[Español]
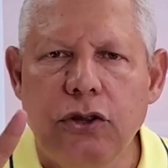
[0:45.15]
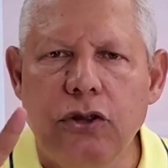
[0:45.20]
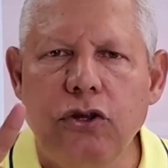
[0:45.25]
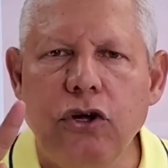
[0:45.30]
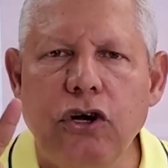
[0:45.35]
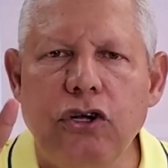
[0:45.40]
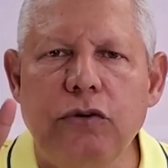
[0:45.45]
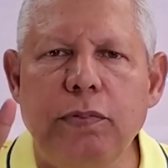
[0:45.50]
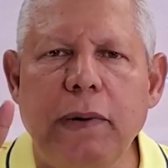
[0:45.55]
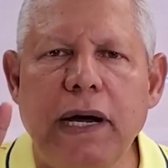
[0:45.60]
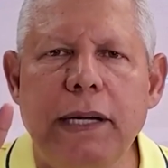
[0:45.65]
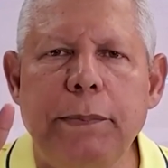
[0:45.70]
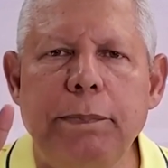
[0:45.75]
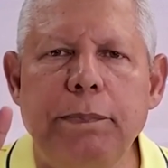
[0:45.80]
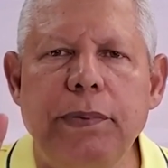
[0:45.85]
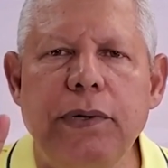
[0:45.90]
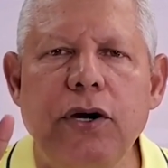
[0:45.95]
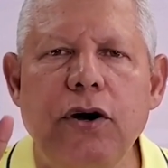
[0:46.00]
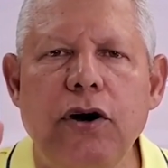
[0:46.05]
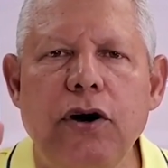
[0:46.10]
Dos
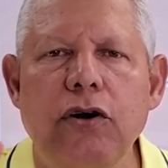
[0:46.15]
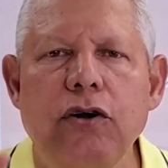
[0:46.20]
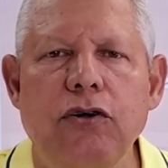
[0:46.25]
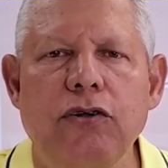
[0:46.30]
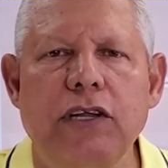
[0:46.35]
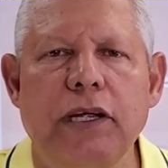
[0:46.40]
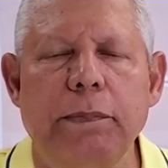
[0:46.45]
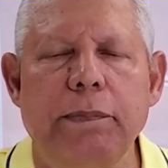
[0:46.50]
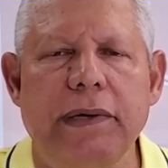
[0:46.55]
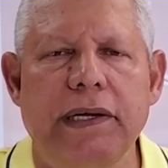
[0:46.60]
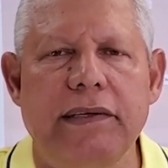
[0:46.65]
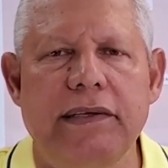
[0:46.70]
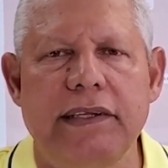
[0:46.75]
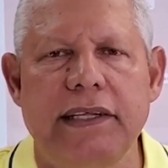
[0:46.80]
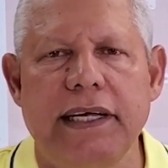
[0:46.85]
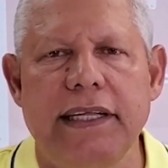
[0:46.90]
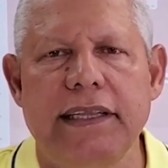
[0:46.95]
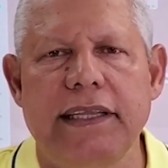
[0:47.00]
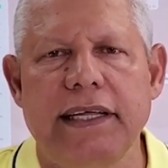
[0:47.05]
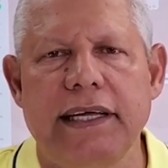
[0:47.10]
maipiolos del
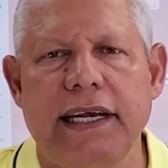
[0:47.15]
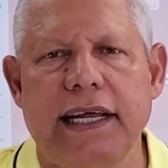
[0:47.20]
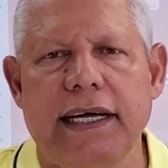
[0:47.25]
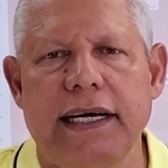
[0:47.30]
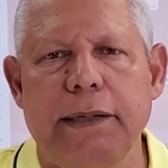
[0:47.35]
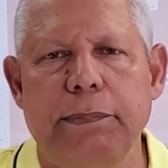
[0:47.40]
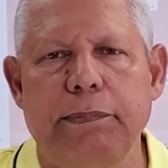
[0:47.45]
presidente de la